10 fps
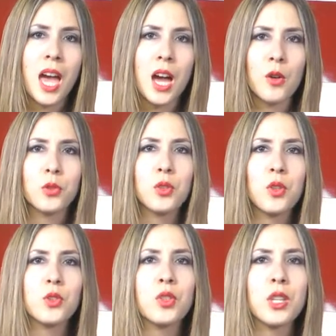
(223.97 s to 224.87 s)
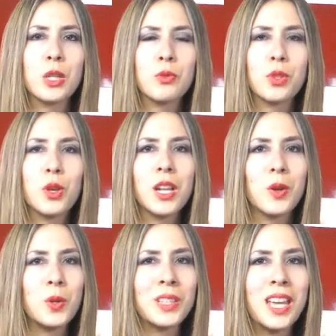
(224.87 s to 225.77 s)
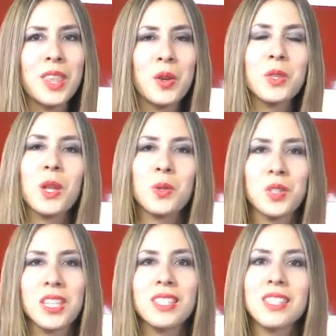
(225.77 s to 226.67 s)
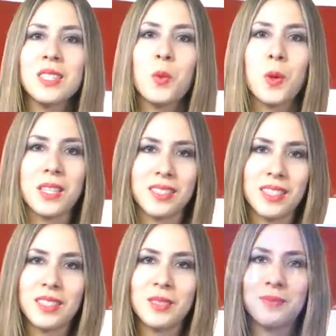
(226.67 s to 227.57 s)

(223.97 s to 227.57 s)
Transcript: A continuación, el resultado de la jornada de hoy de los índices de Wall Street.